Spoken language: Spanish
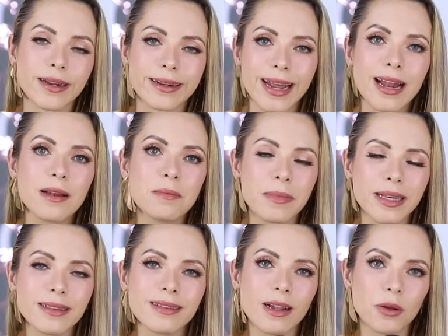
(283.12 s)
que
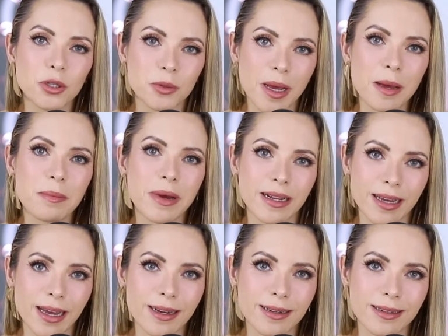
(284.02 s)
realmente los va a
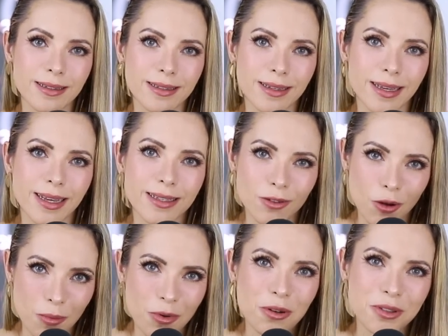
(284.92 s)
marcar es
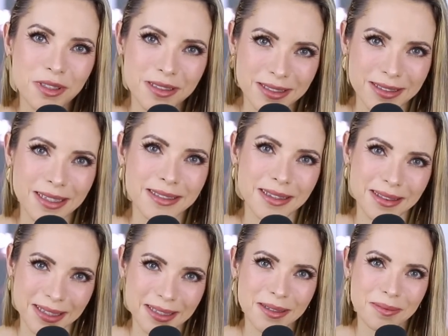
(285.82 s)
cómo los hiciste
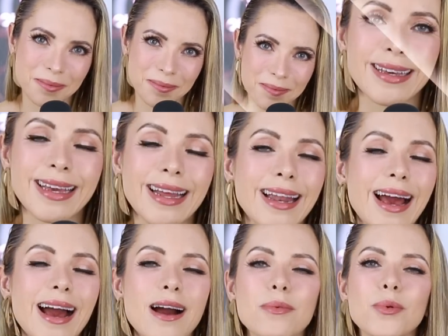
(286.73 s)
sentir. Que
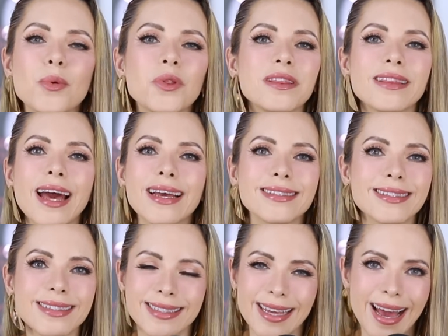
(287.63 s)
la
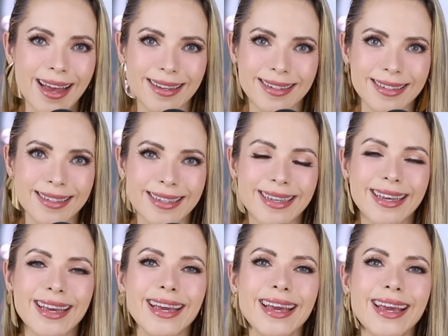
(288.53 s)
abundancia
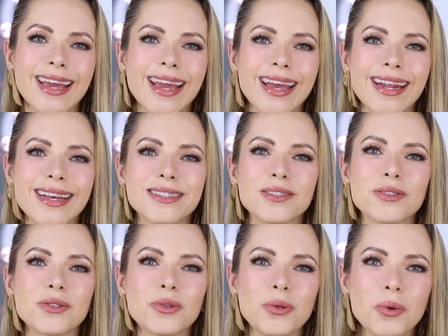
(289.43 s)

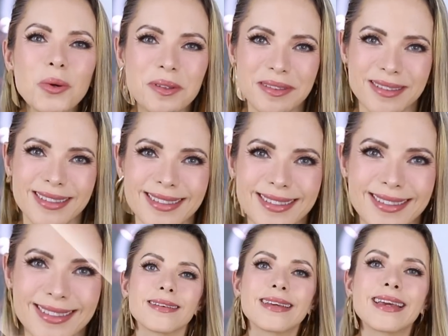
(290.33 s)
eres tú
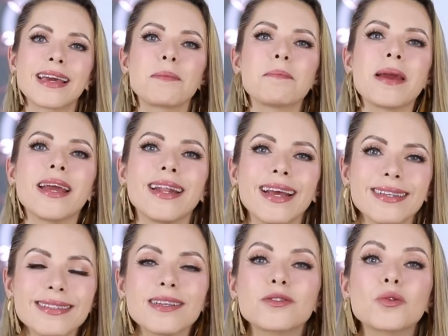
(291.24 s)
que
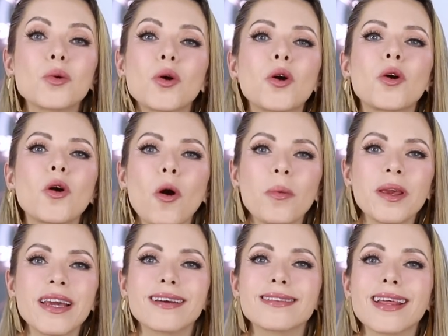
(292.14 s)
mereces un
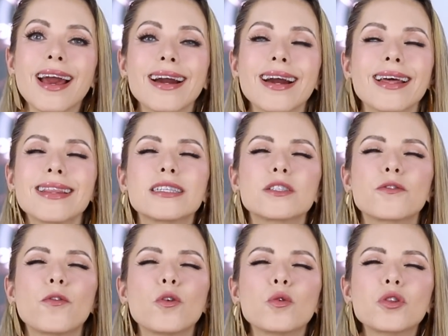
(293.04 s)
hobby que te haga
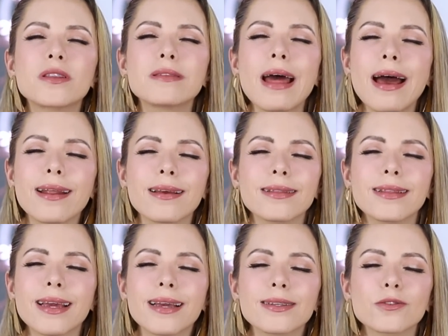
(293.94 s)
disfrutar
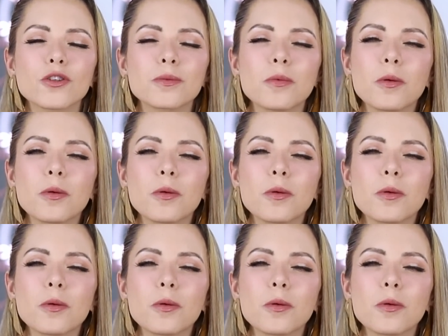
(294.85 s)
de esos